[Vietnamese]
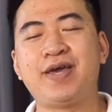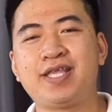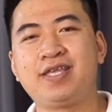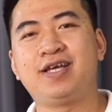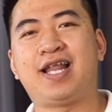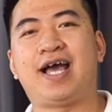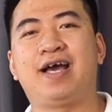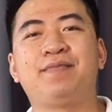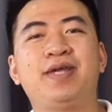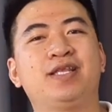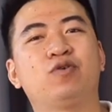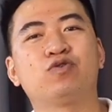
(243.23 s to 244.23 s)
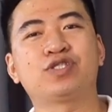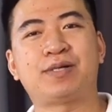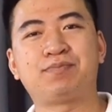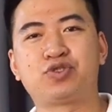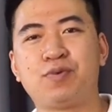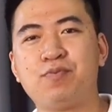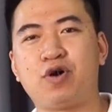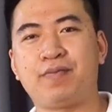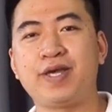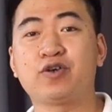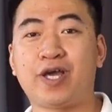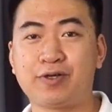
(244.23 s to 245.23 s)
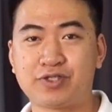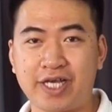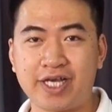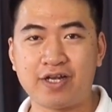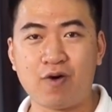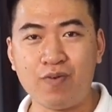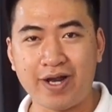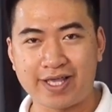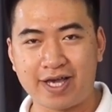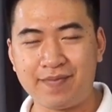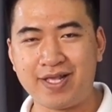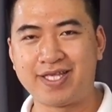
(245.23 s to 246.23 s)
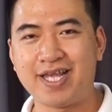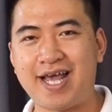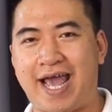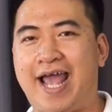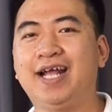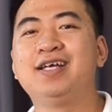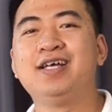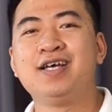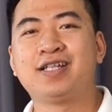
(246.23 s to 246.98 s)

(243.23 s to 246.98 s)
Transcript: pin như là pin của Samsung hoặc pin của LG đúng là những pin chính hãng